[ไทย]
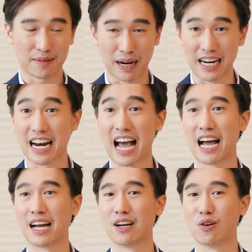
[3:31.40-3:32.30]
พัฒนา
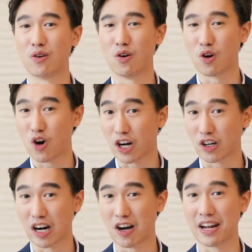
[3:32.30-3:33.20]
องค์กร
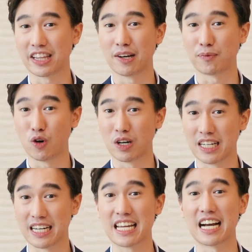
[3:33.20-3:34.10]
ของเราให้เติบโต
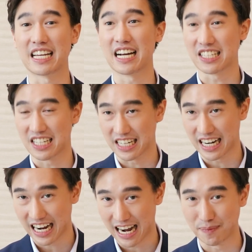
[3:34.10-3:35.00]
ขึ้นได้อย่างยั่งยืน
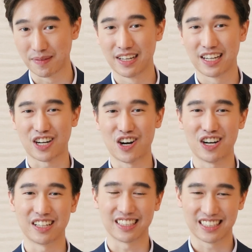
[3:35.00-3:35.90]
นะครับ ก็
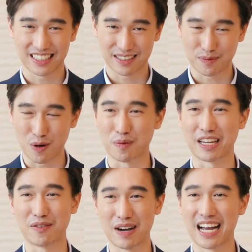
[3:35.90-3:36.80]
ผม
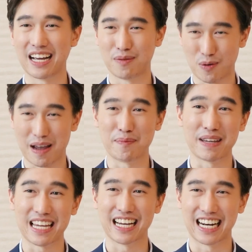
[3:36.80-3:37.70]
คิดว่าผมแฮป
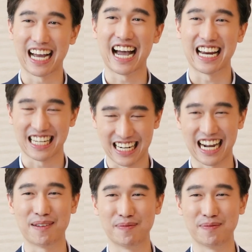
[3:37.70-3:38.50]
ปี้กับราคานี้ครั